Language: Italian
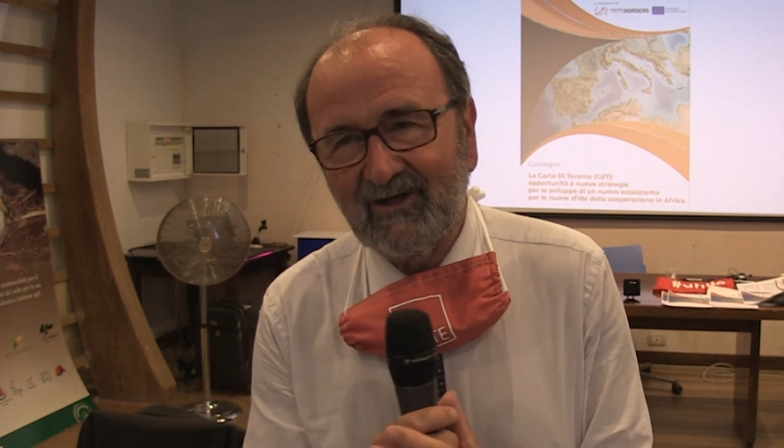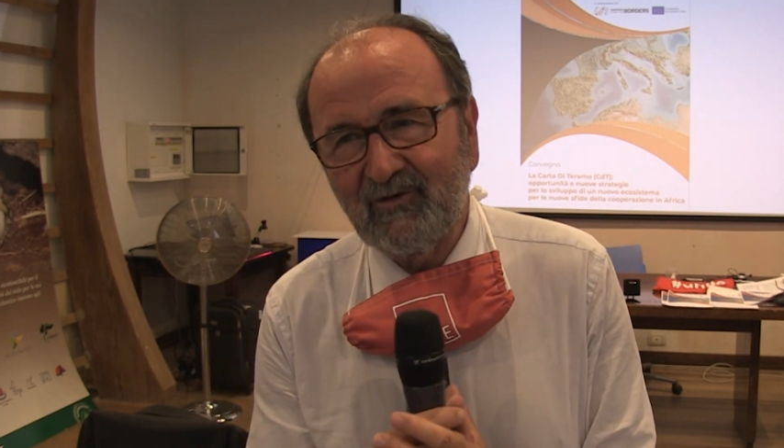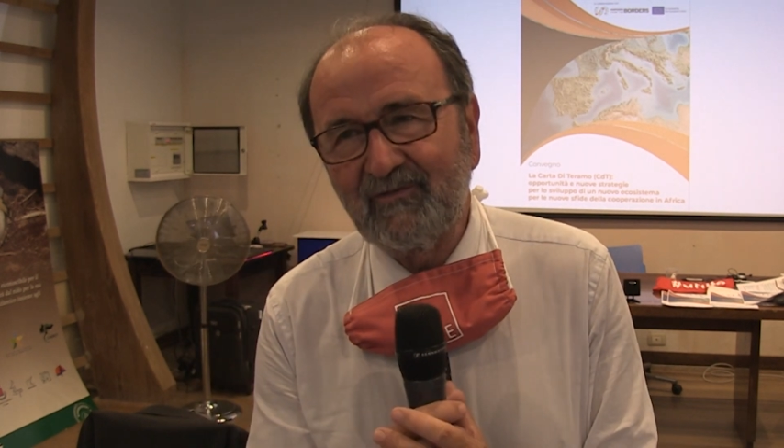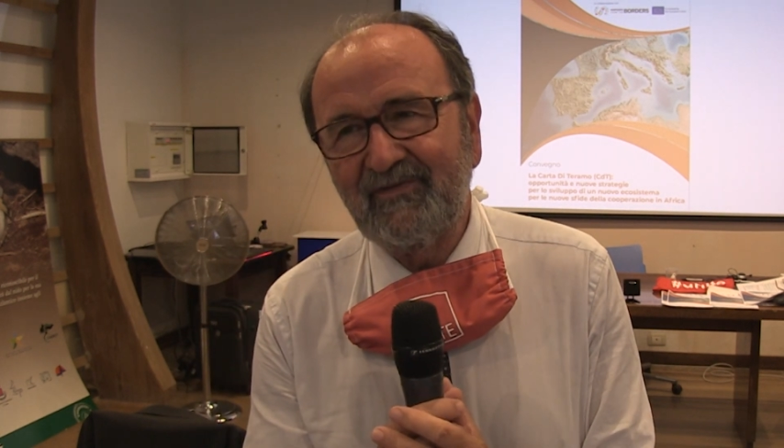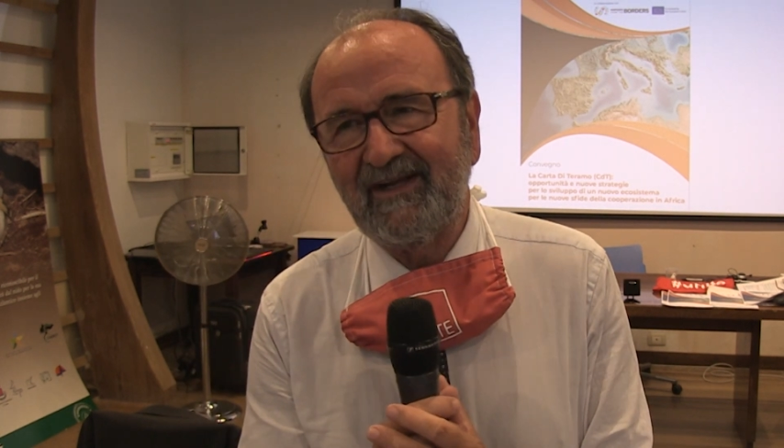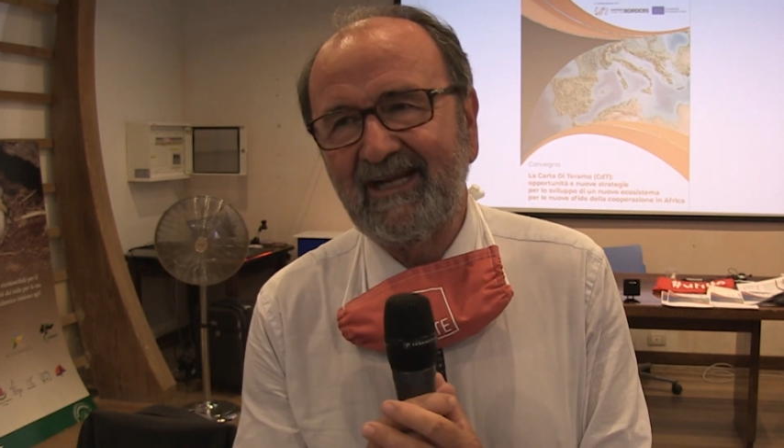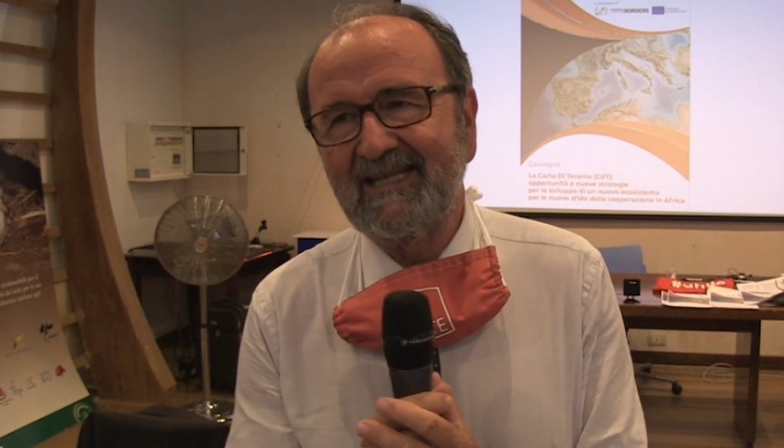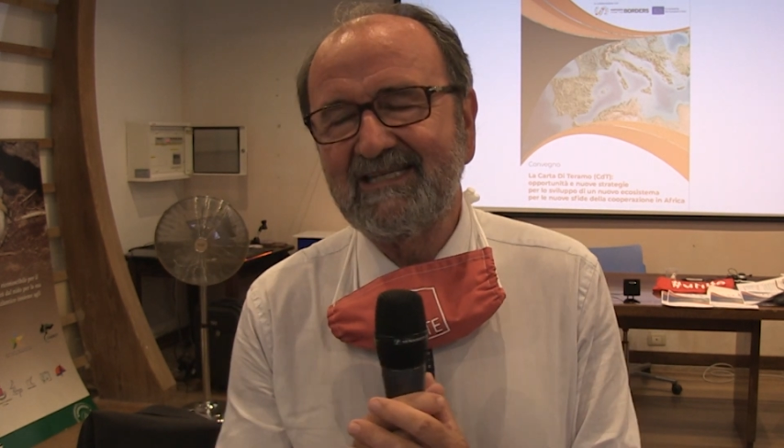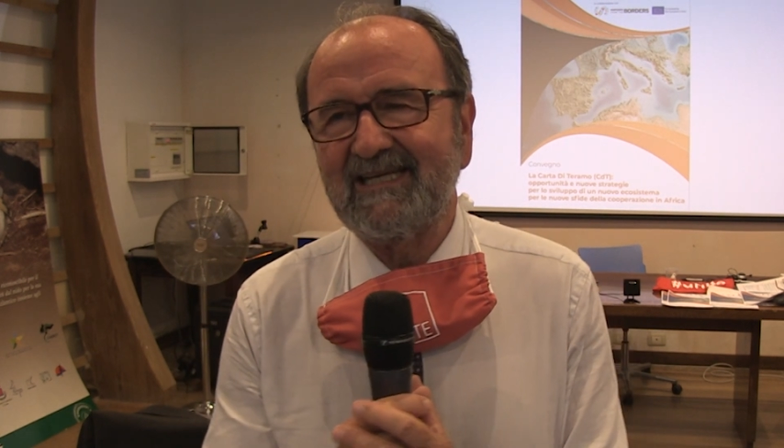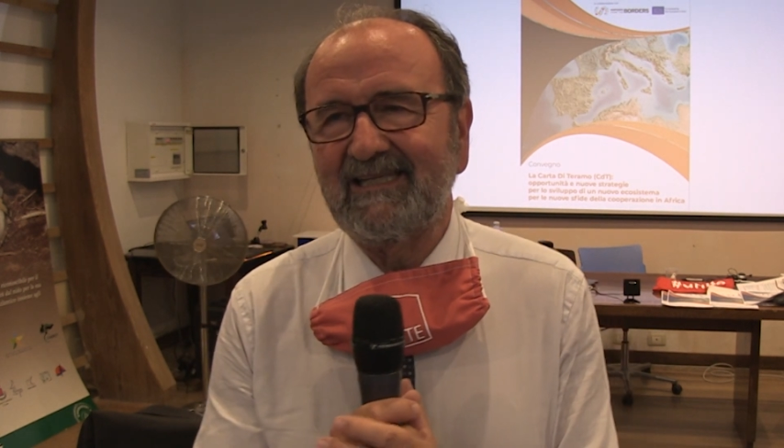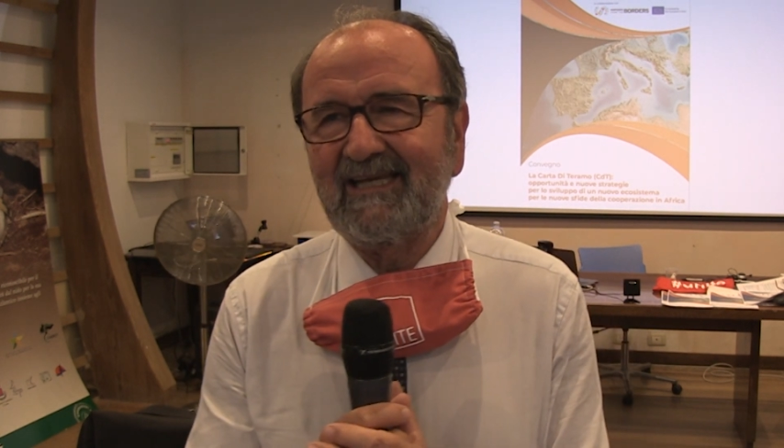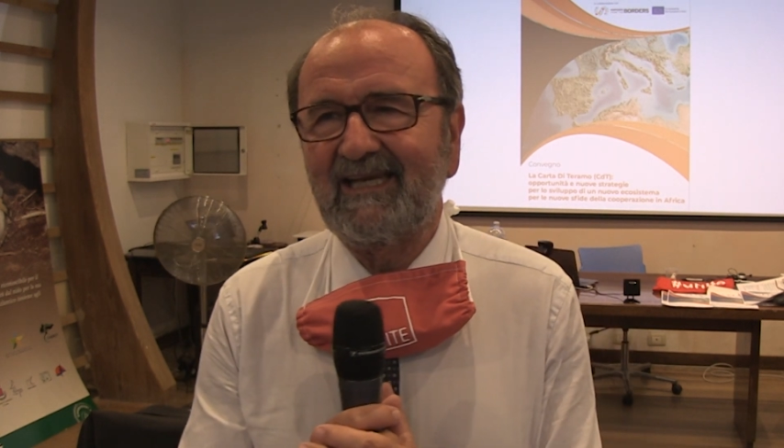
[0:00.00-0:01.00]

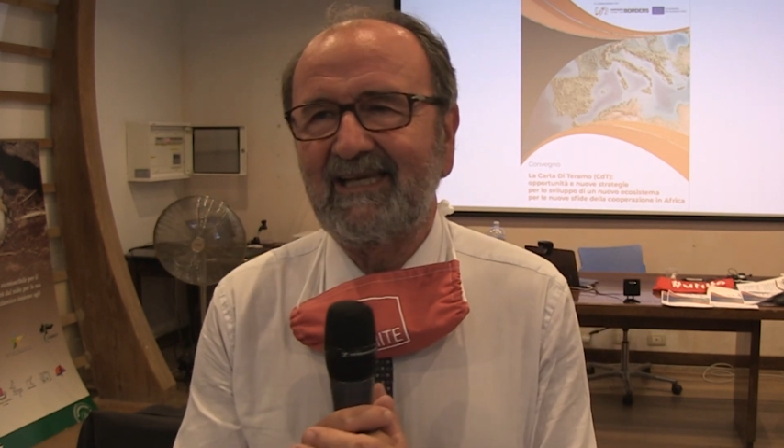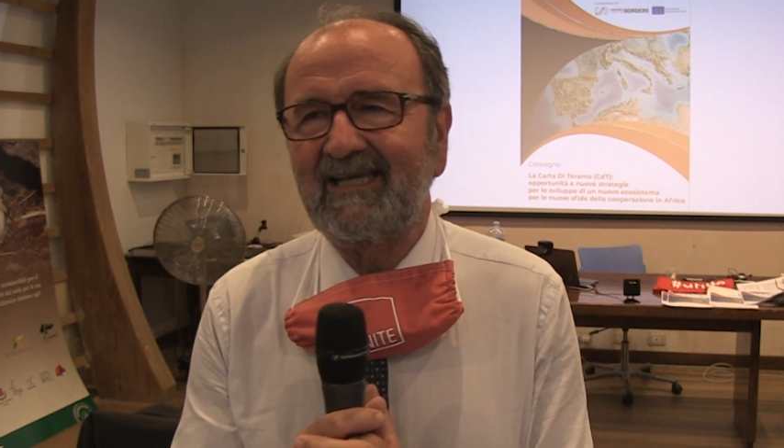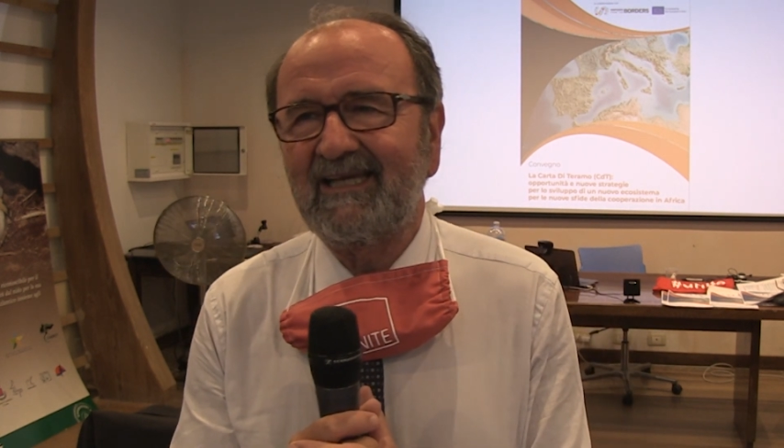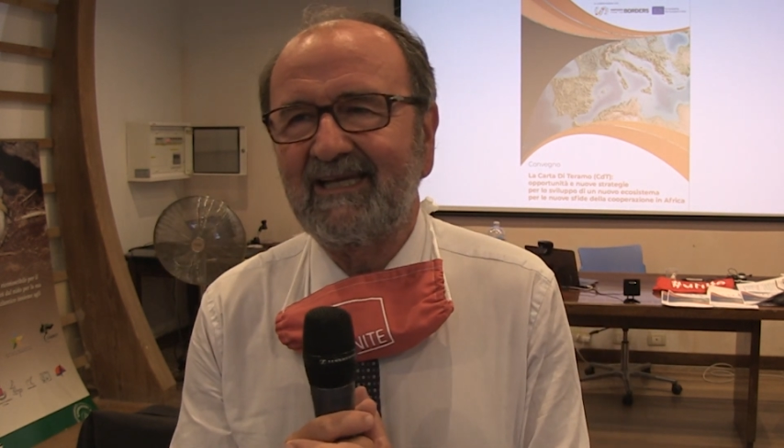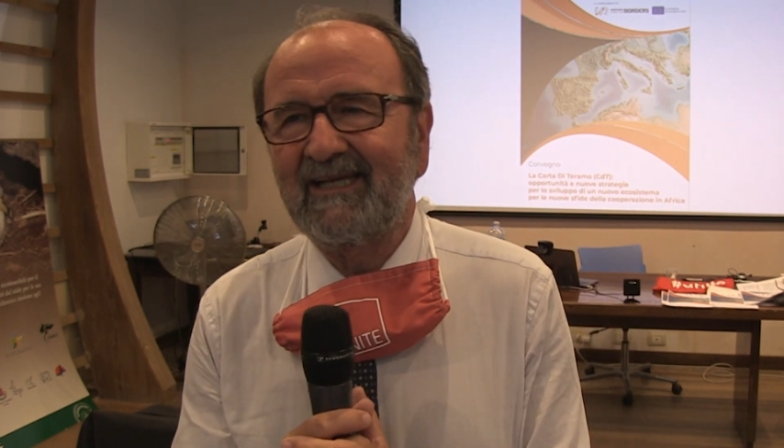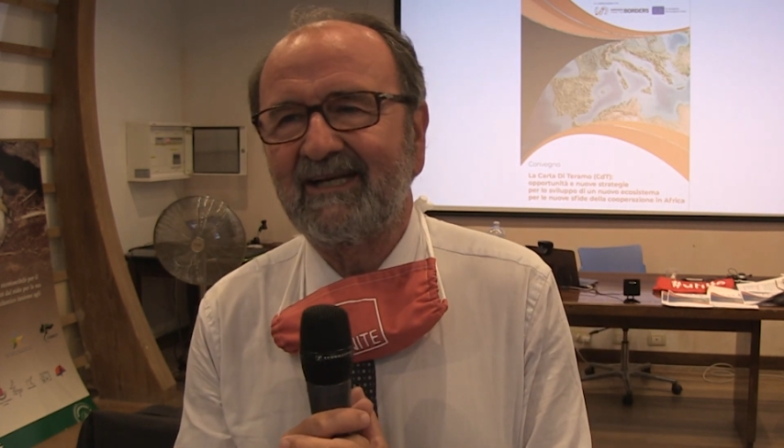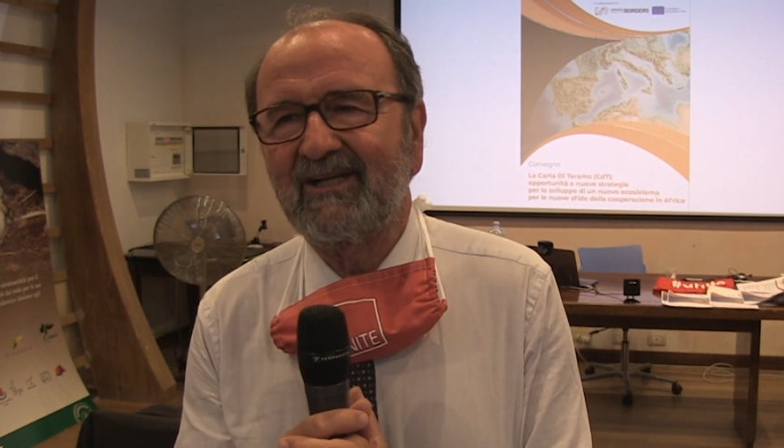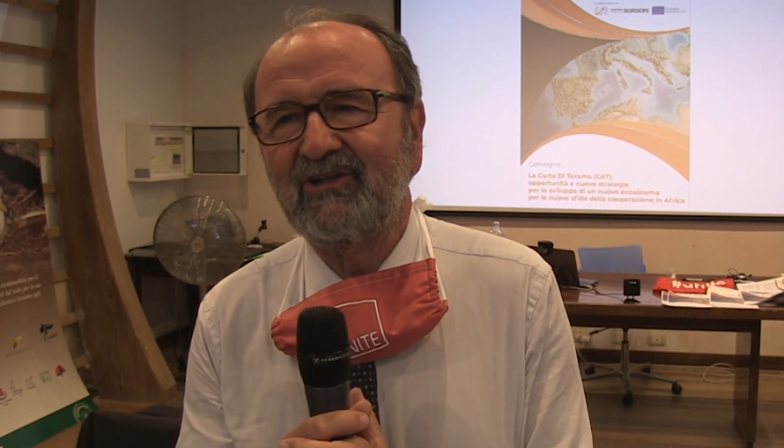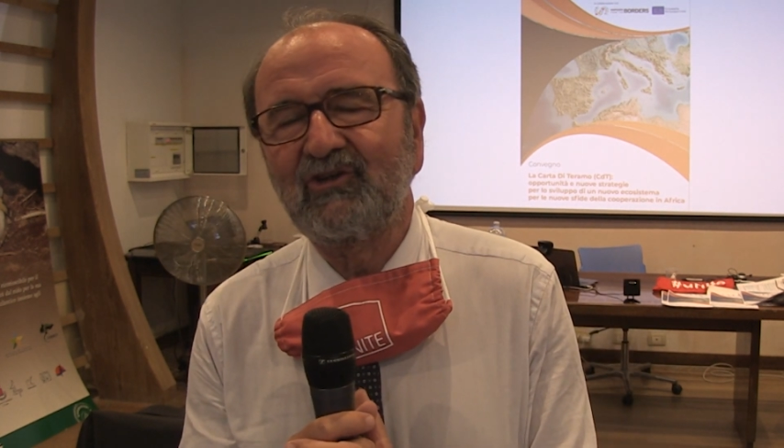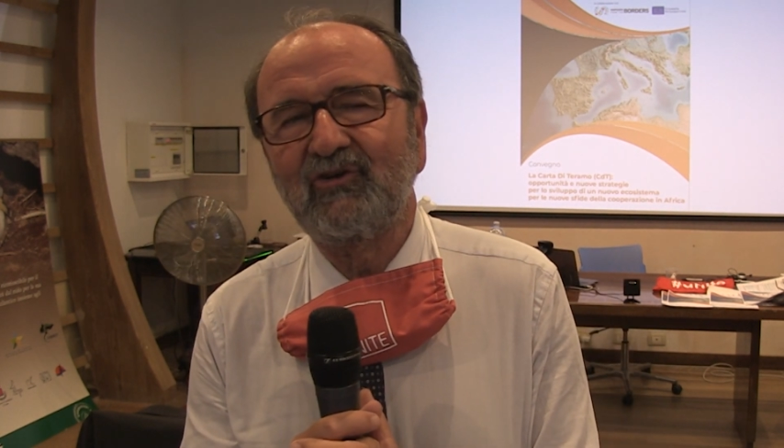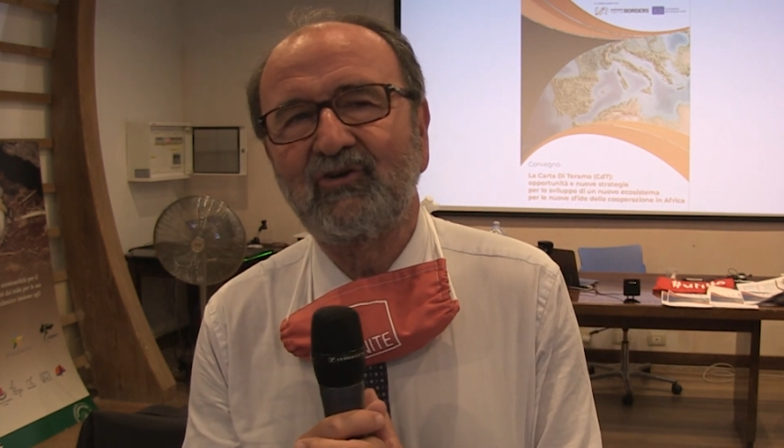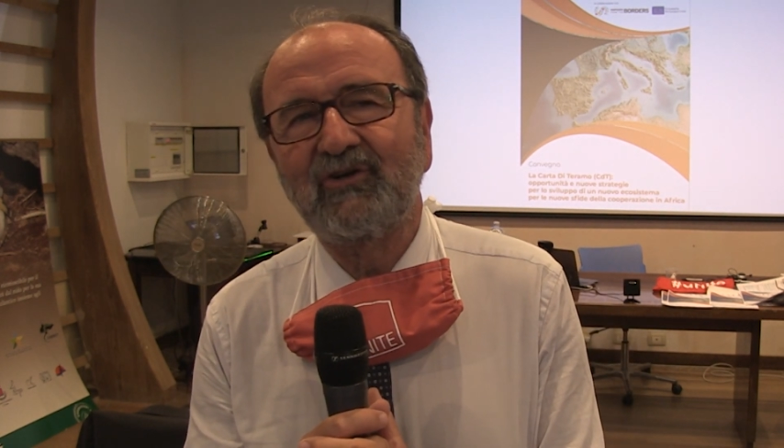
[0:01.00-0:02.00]
conferenza dei eh,
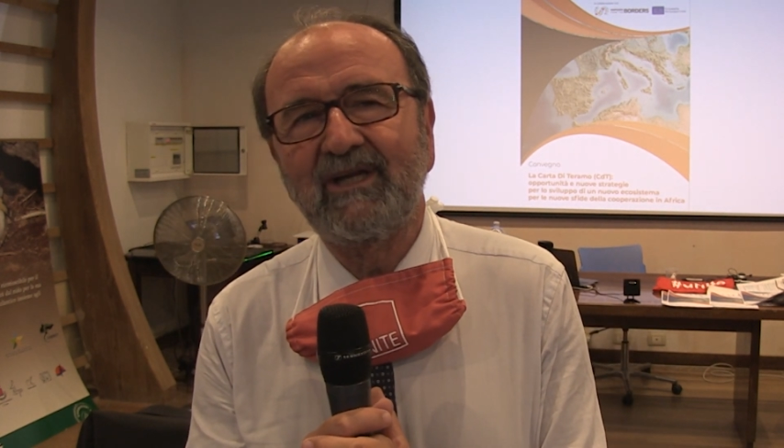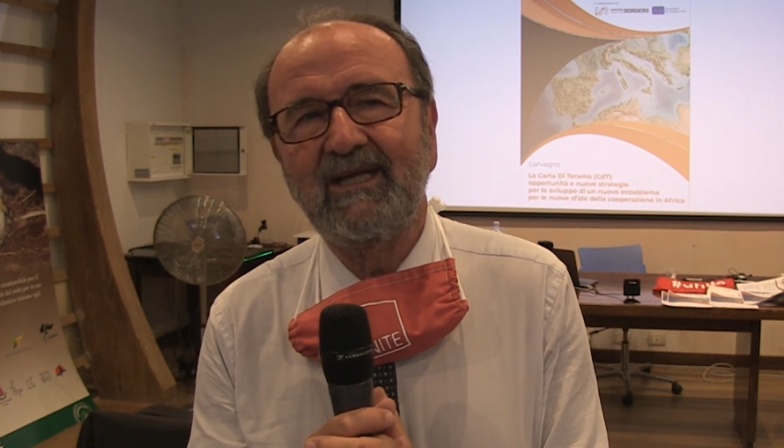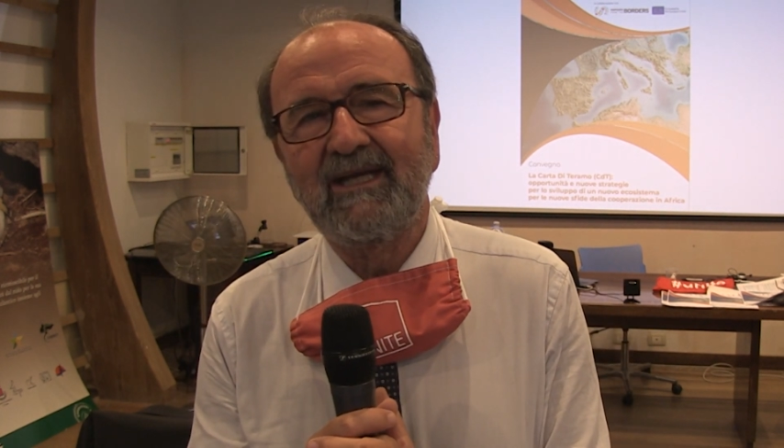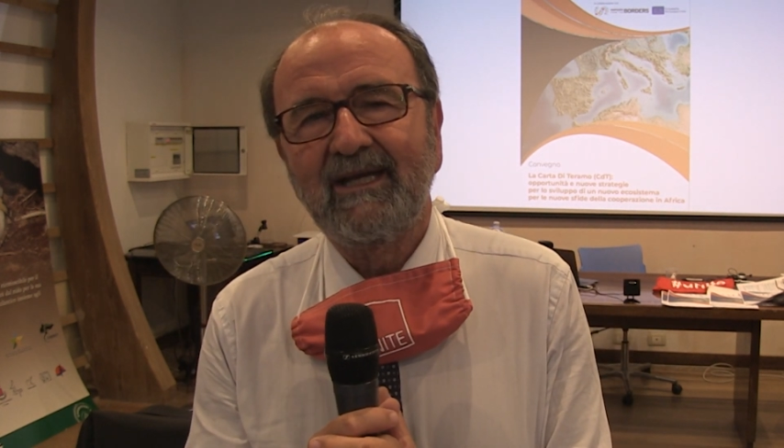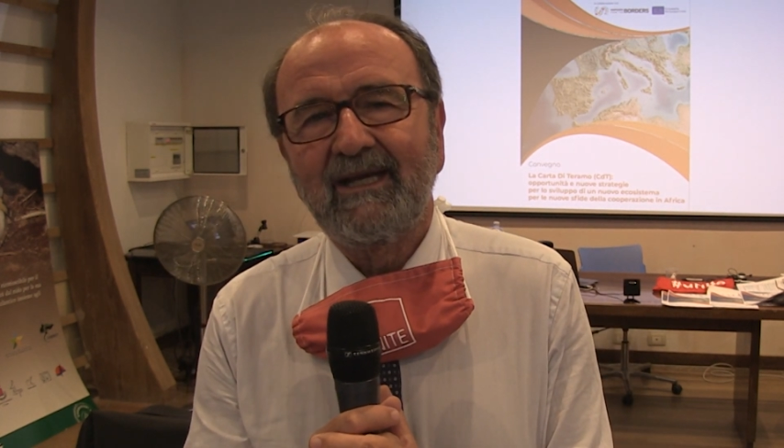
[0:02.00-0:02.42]
rettori,